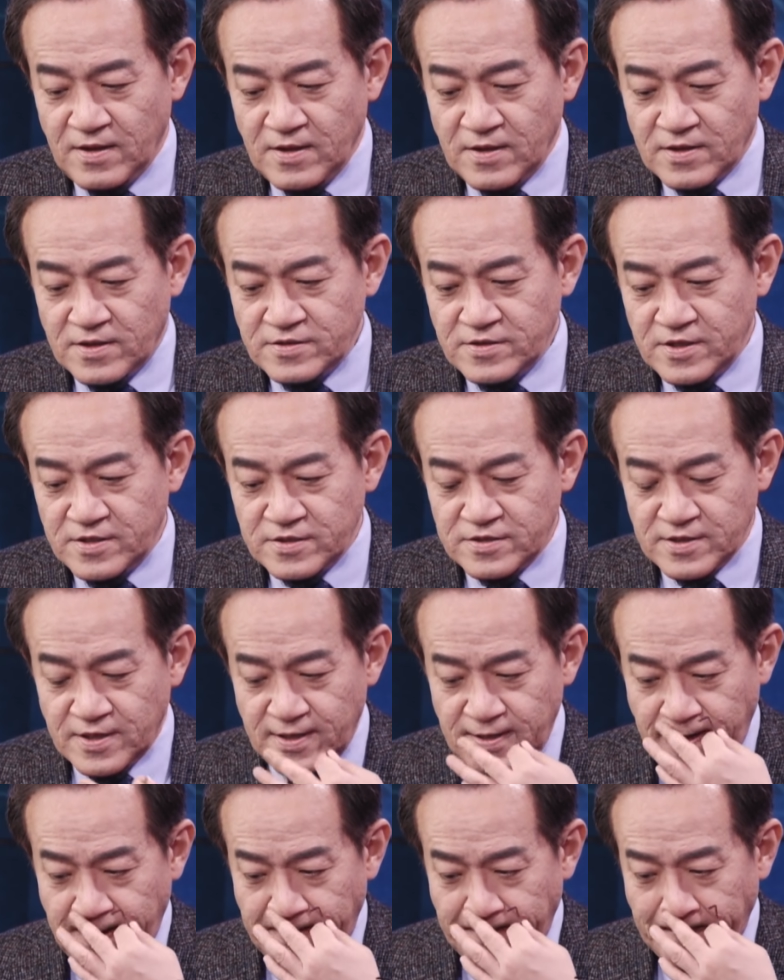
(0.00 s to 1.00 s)
근데 어쨌든
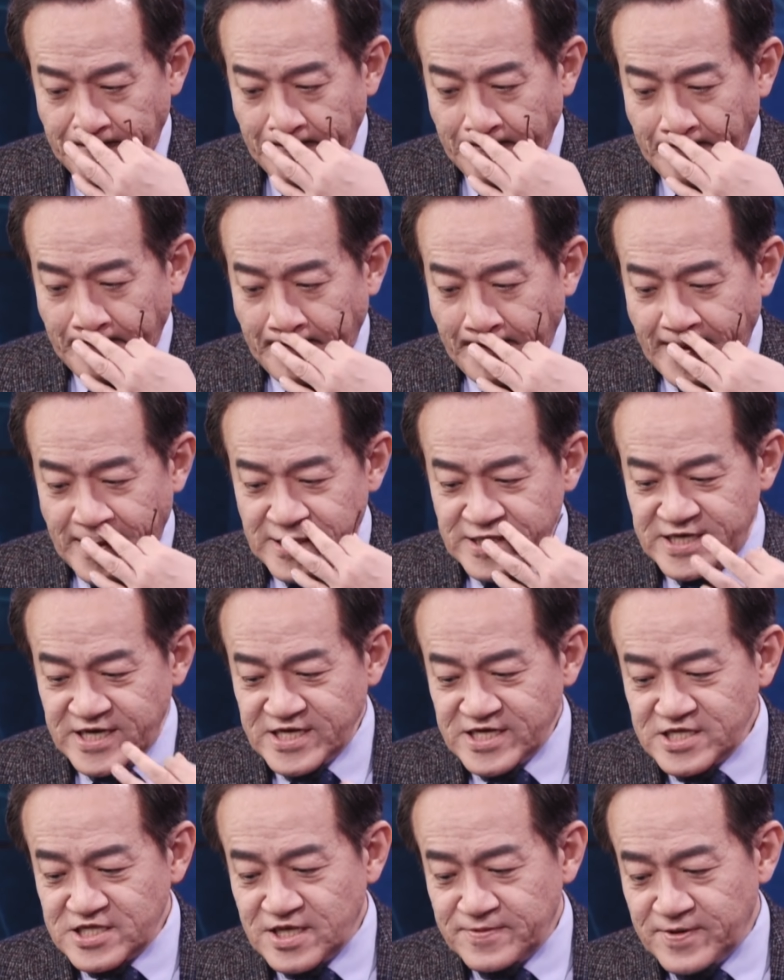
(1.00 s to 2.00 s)
간에
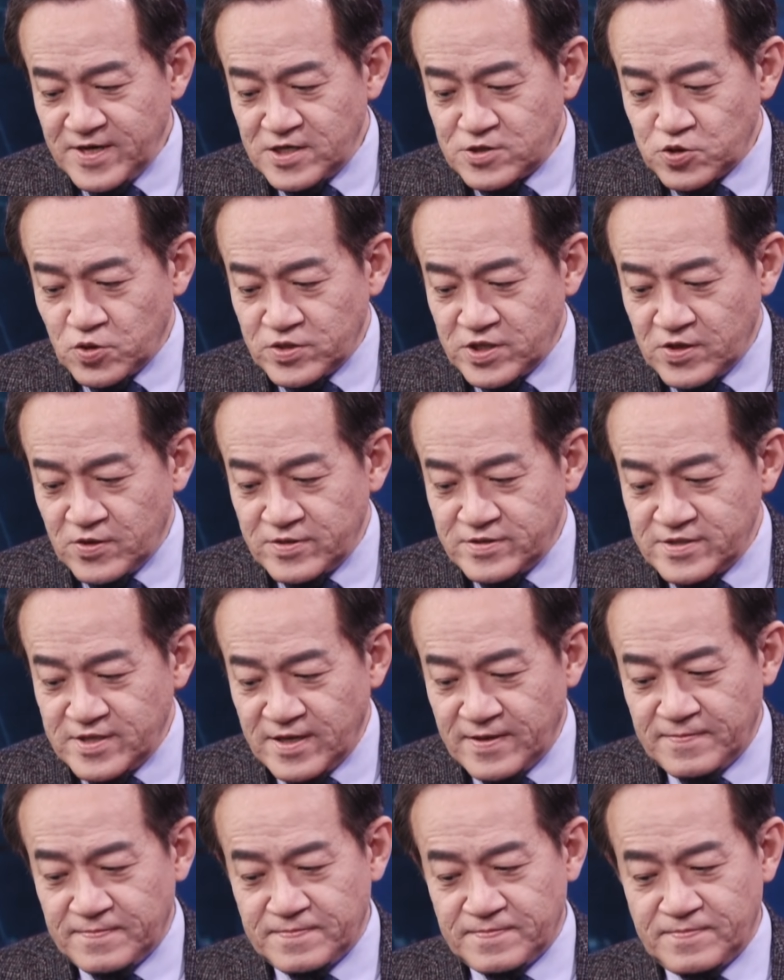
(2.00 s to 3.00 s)
CCTV를 토대로
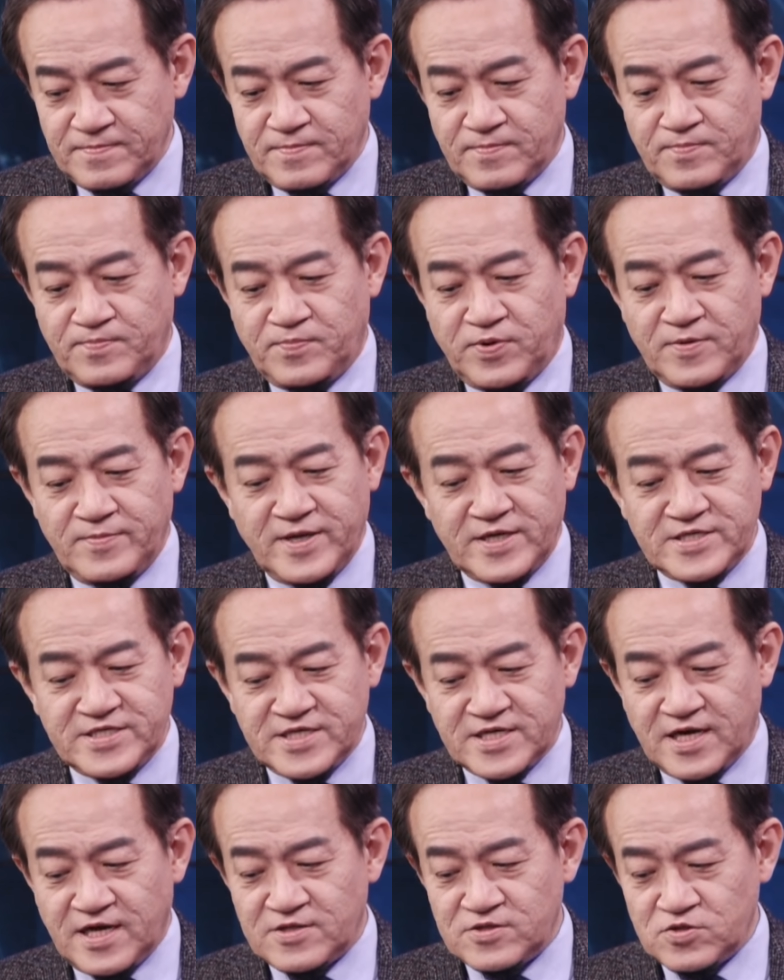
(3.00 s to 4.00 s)
이제 범행
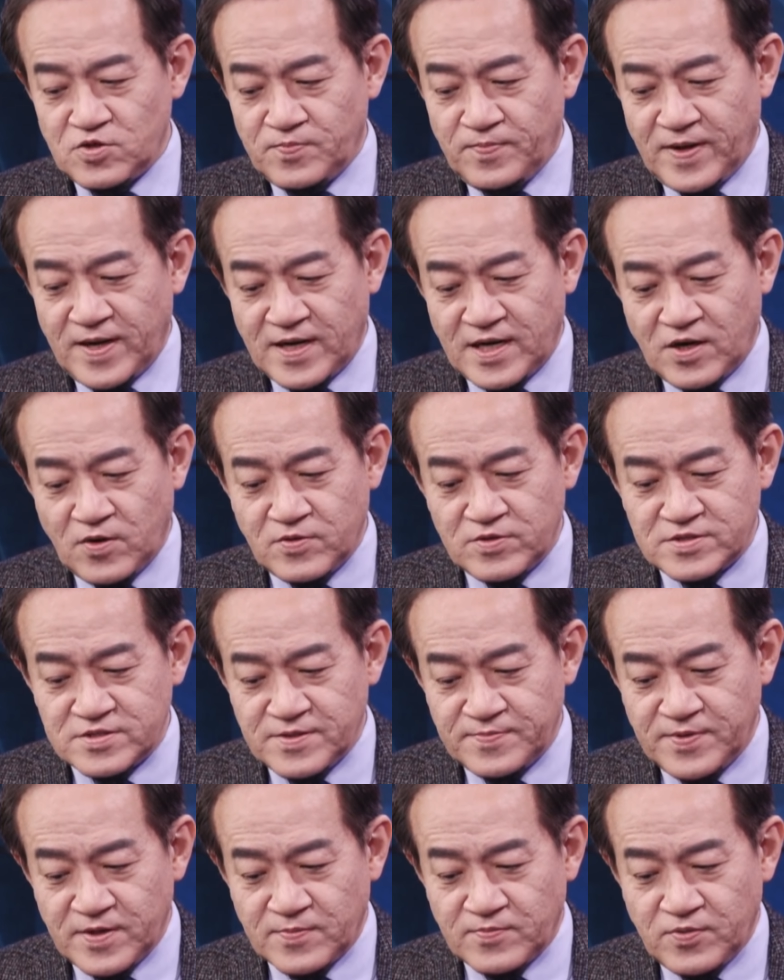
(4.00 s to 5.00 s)
시간도 파악하고
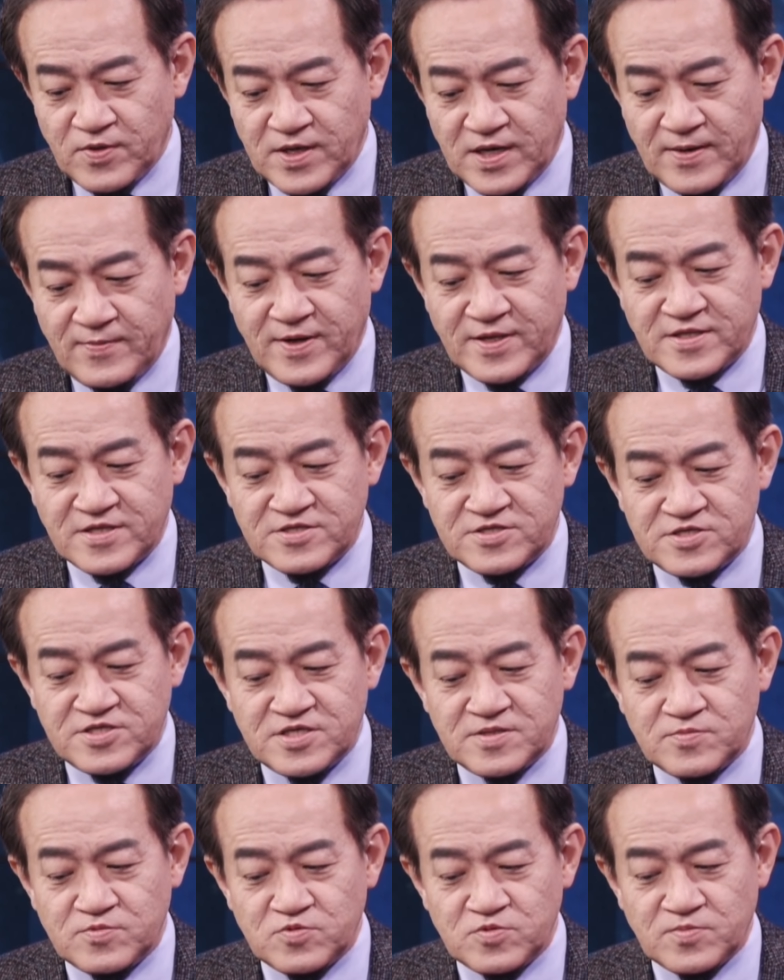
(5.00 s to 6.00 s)
이제 벽보에 남아 있는
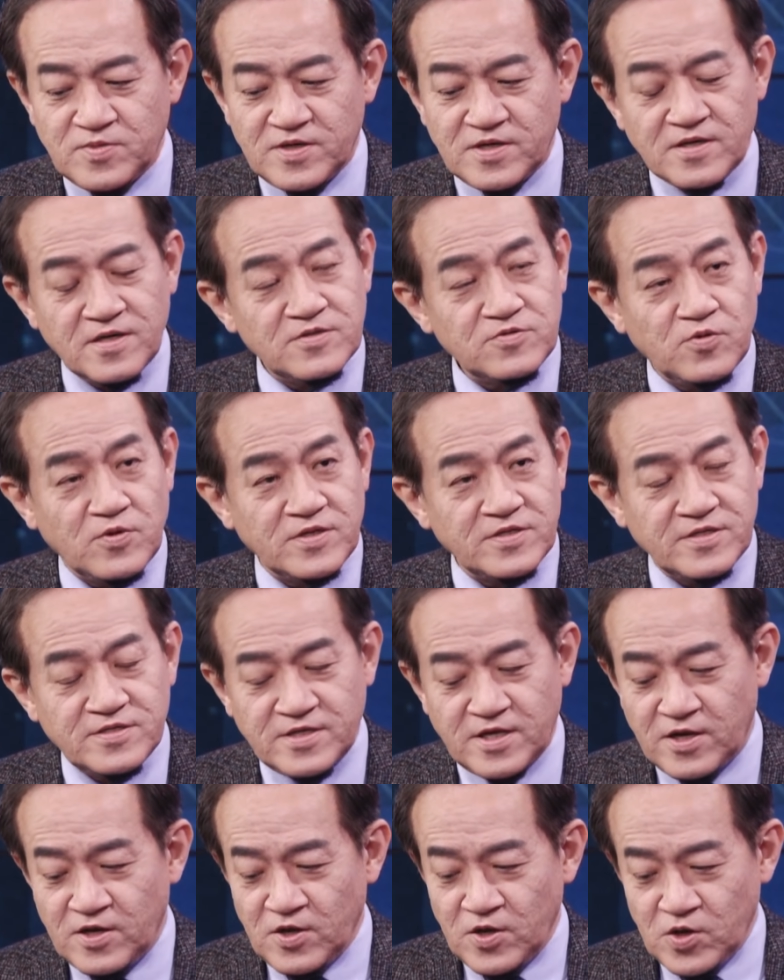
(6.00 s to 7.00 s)
지문 뭐 이런 걸 통해서
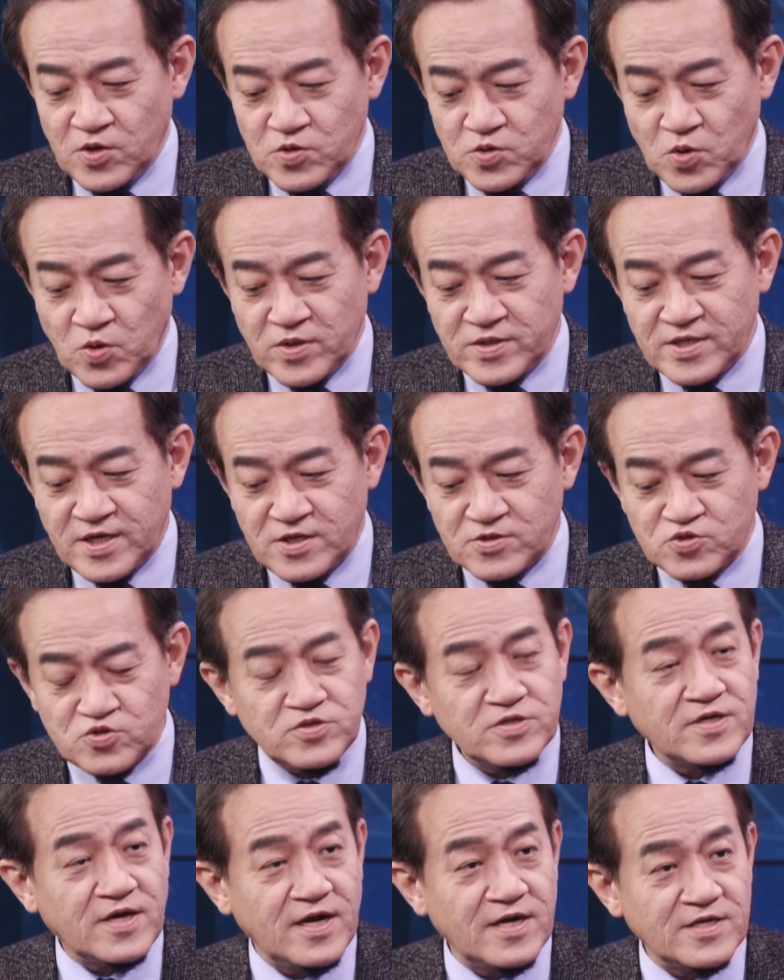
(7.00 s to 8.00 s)
이제 용의자를
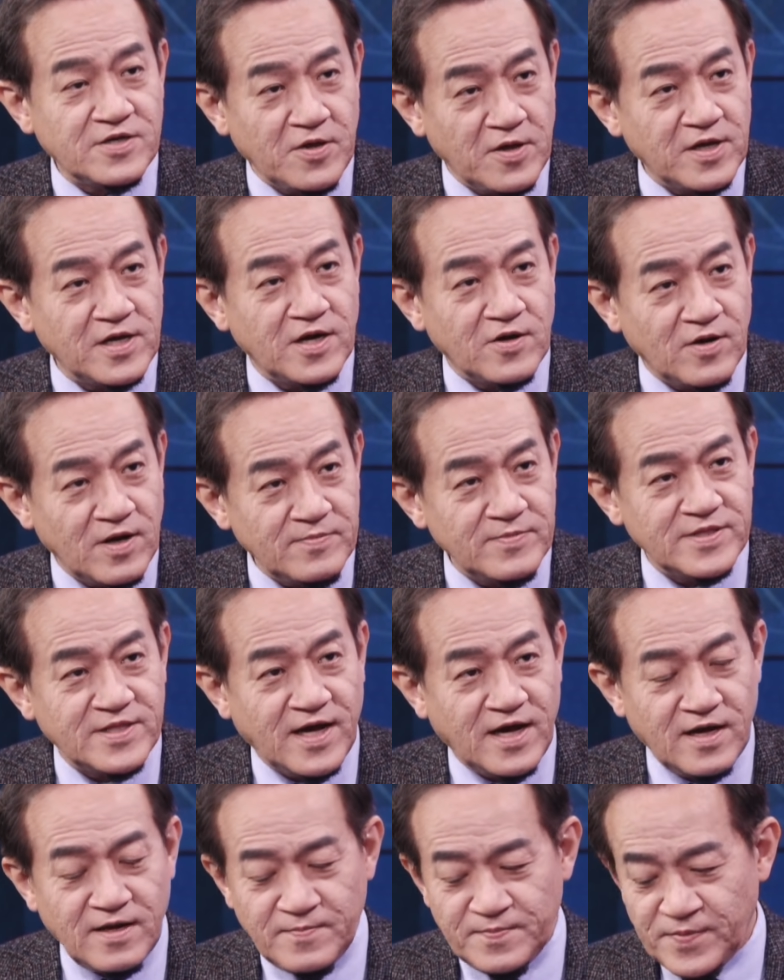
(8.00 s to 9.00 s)
추적할 계획이라고
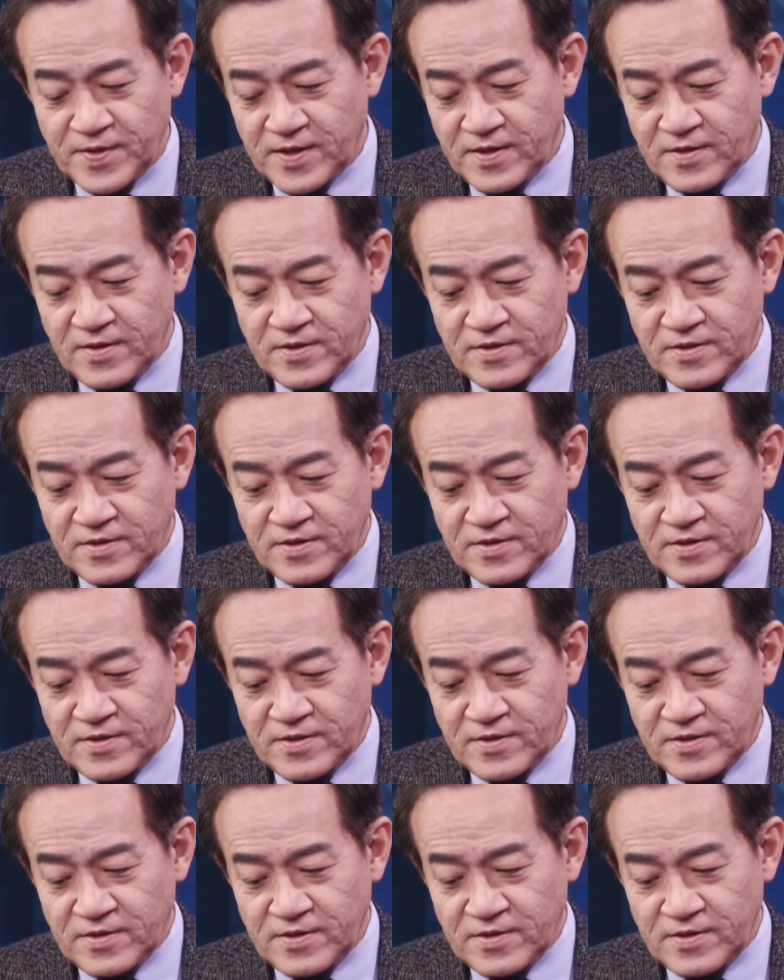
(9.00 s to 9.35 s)
합니다. 네.